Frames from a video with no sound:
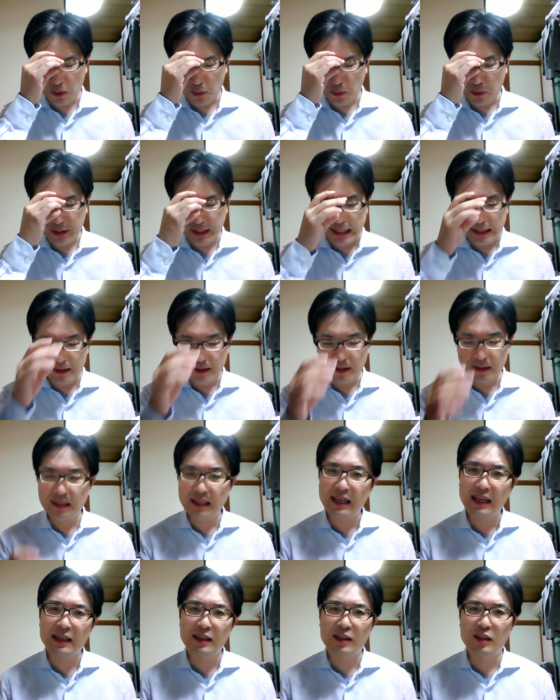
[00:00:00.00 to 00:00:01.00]
直接
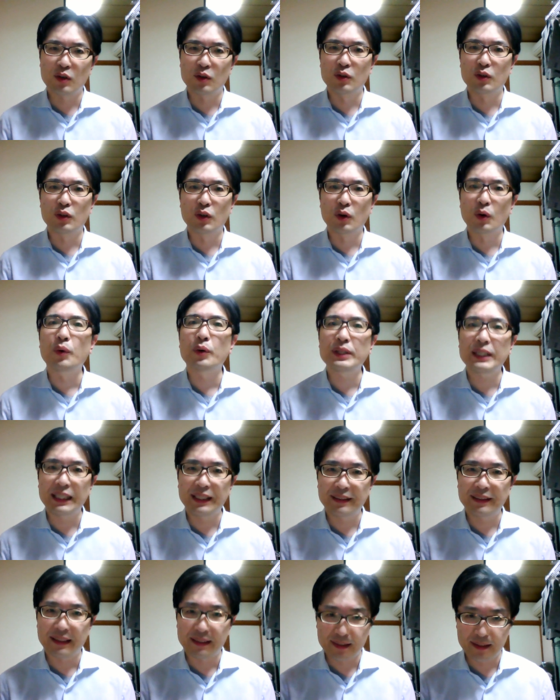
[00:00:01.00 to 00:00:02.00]
請求容
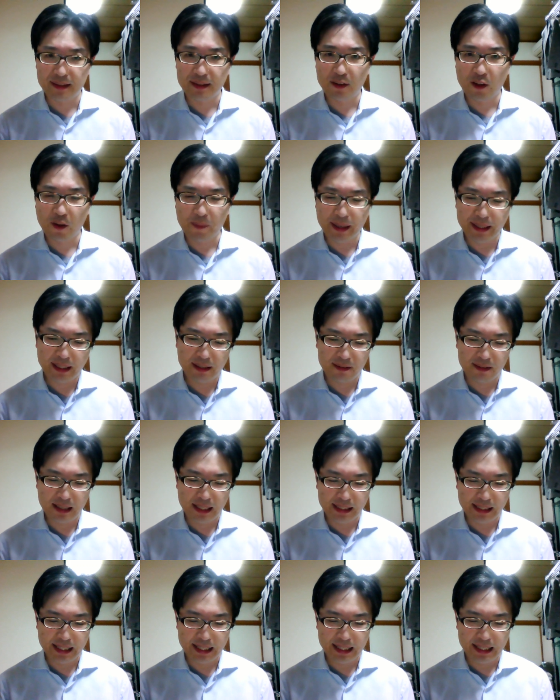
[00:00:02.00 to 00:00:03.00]
認説と呼ばれる
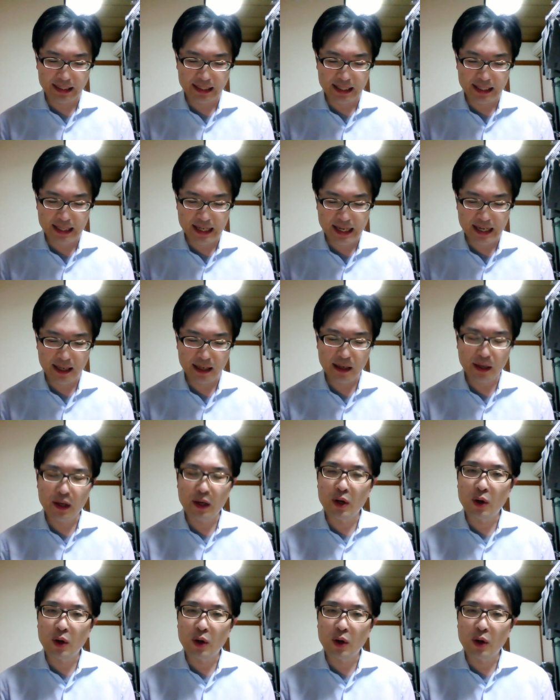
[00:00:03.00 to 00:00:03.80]
考え方で、